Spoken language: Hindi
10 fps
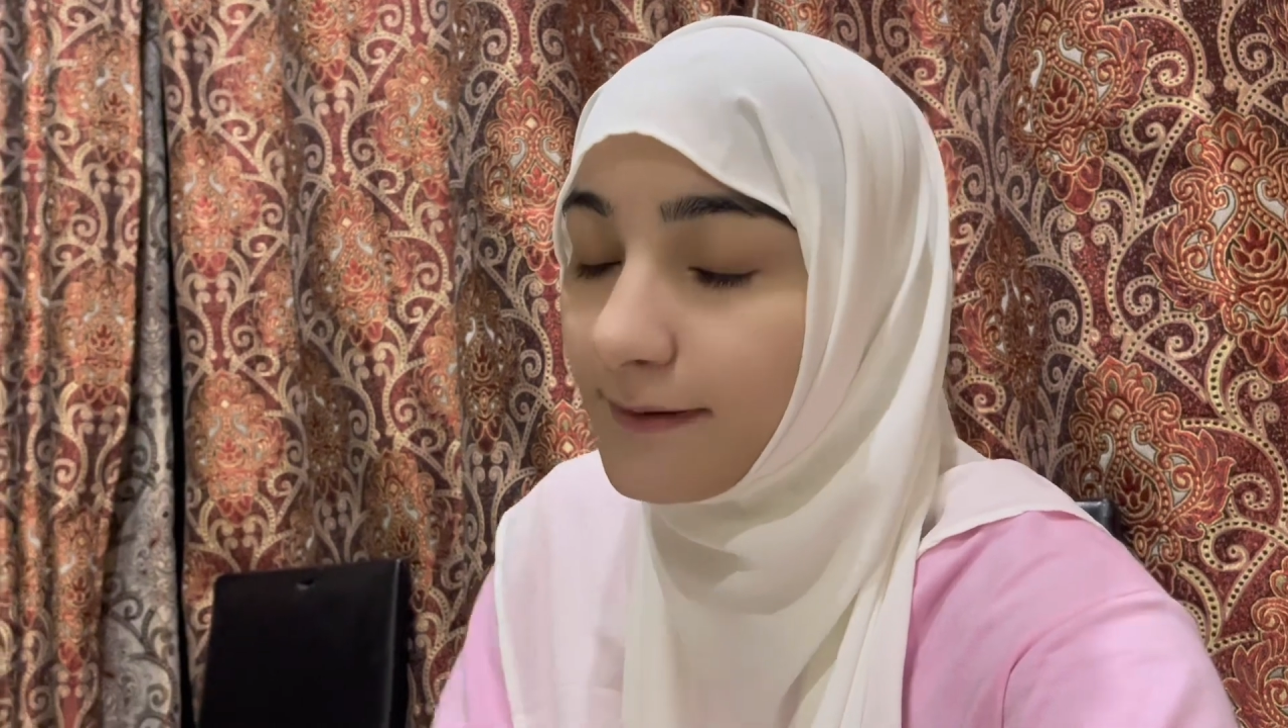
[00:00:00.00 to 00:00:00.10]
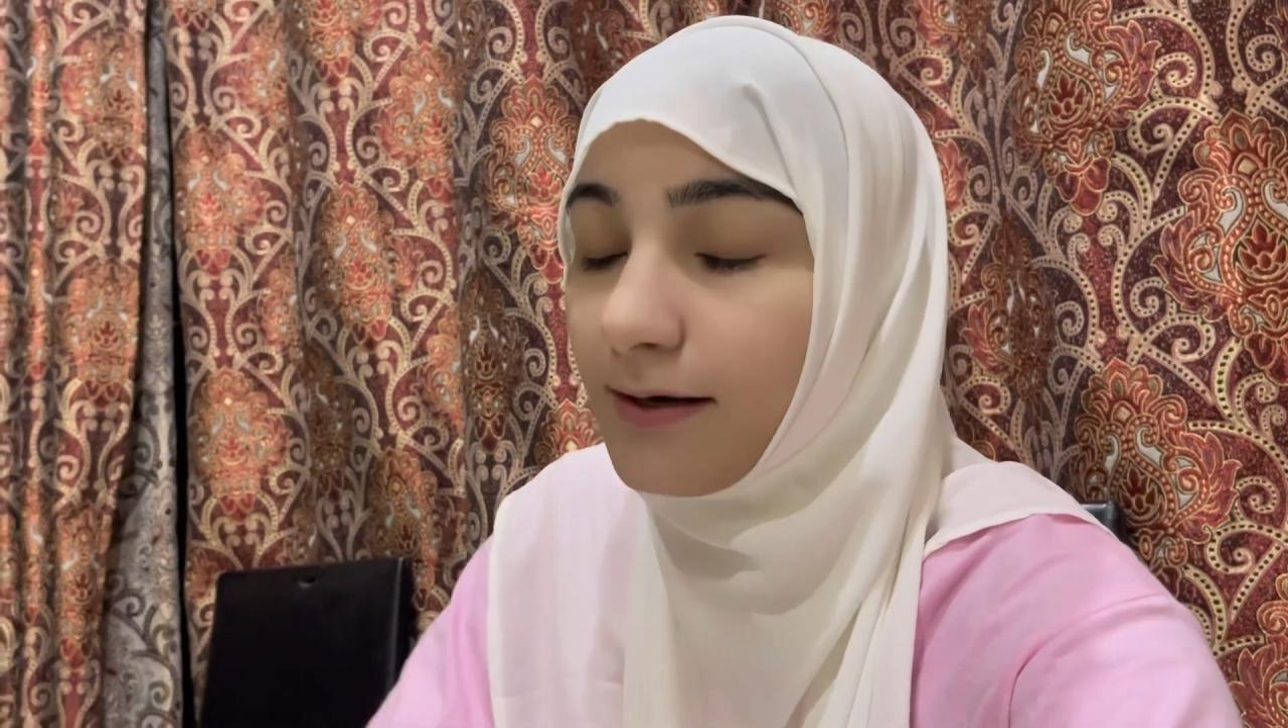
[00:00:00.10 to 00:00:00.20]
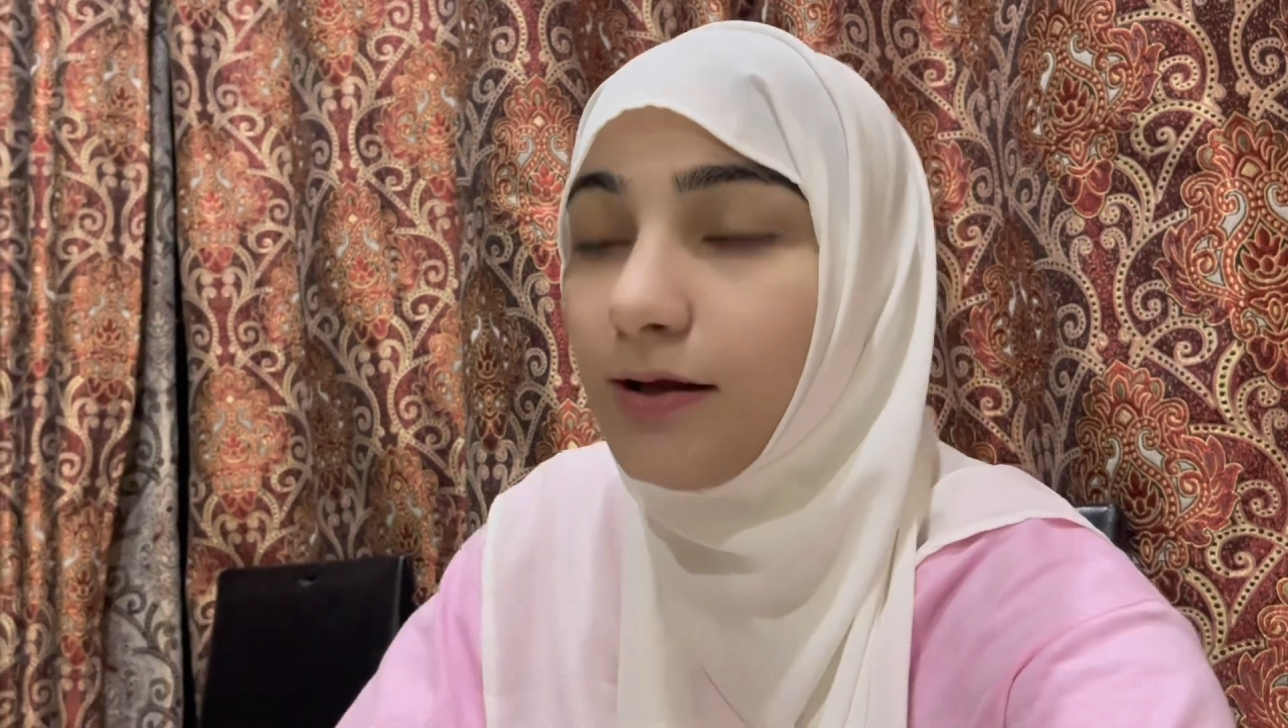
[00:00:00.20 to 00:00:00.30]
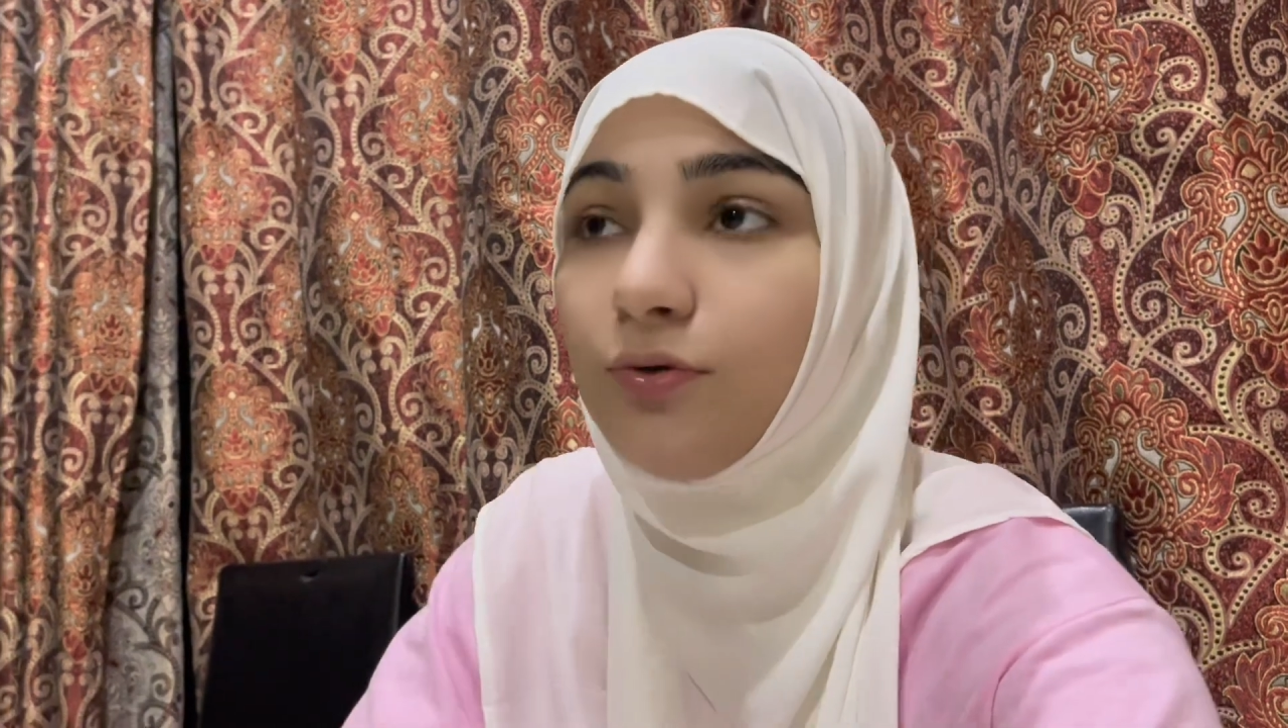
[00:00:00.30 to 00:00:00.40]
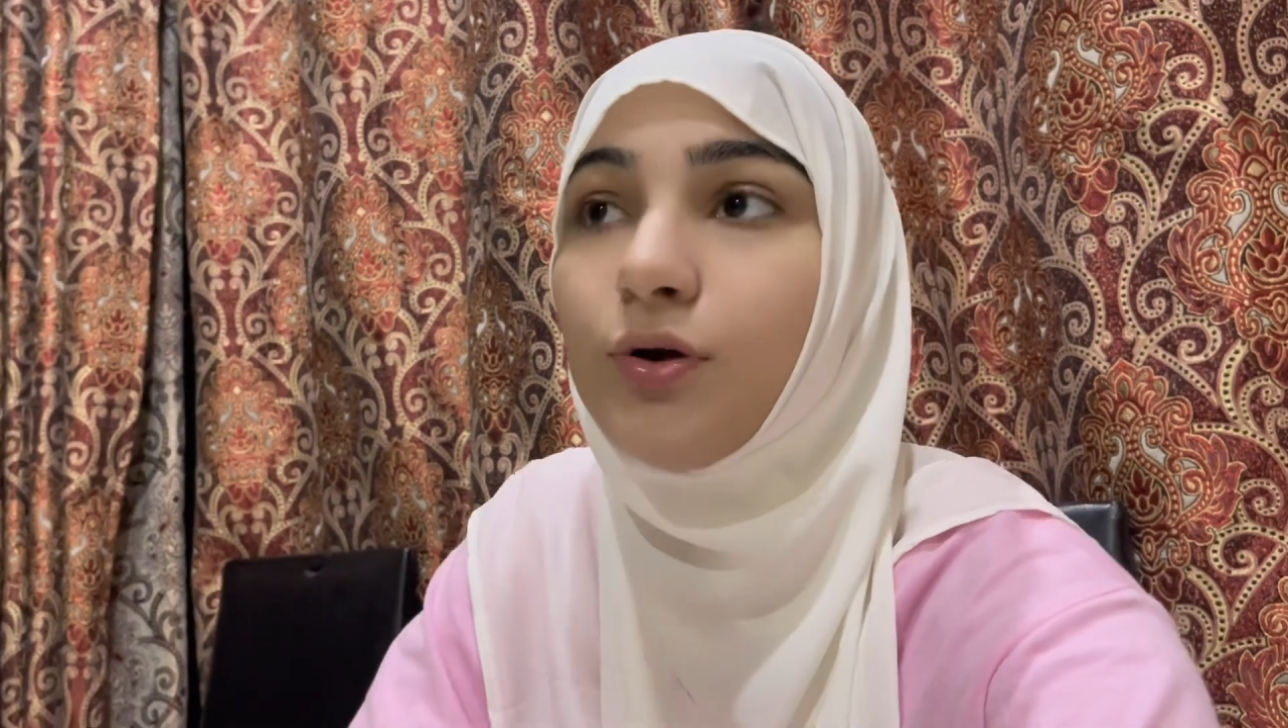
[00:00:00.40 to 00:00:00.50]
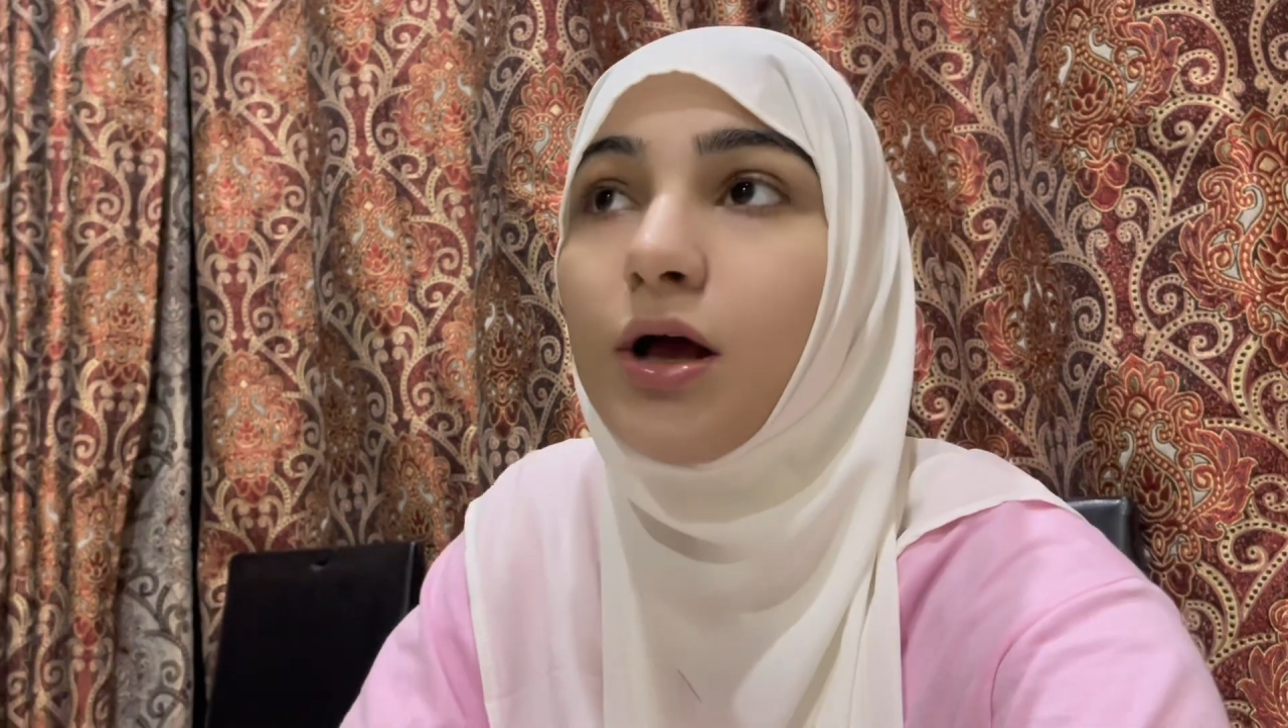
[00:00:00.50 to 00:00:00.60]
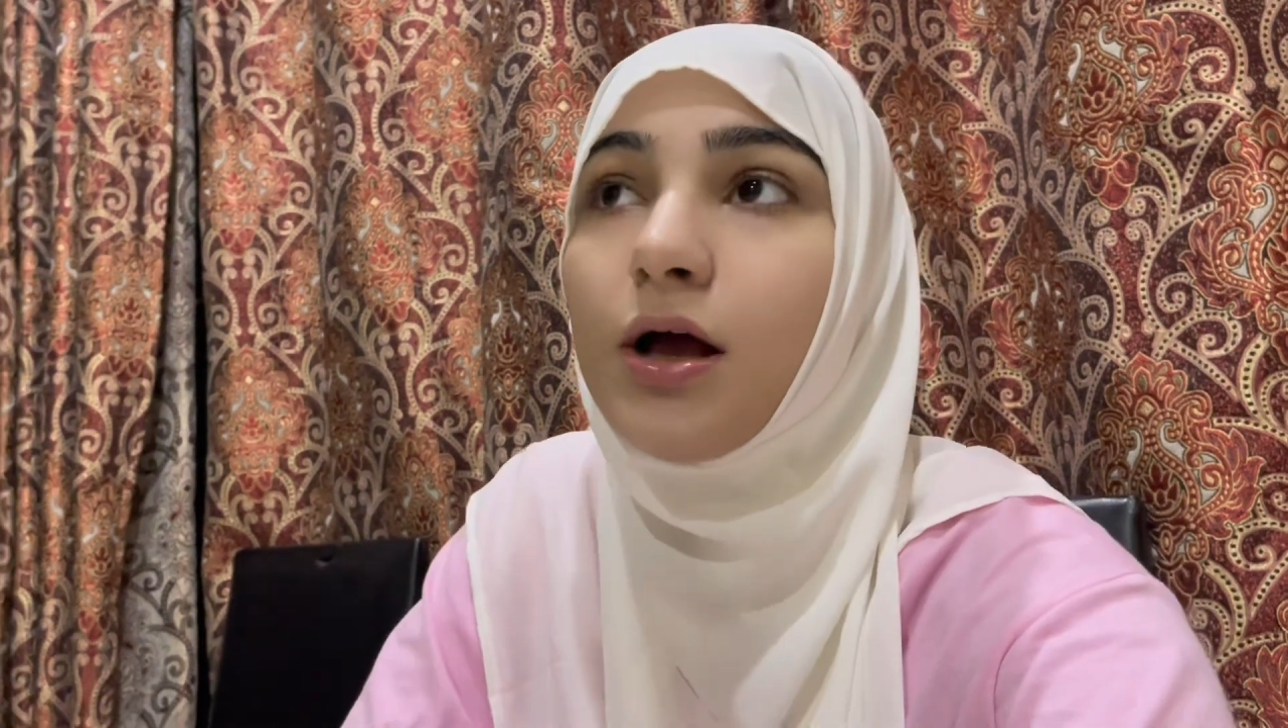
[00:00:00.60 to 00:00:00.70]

पढ़ रही हूँ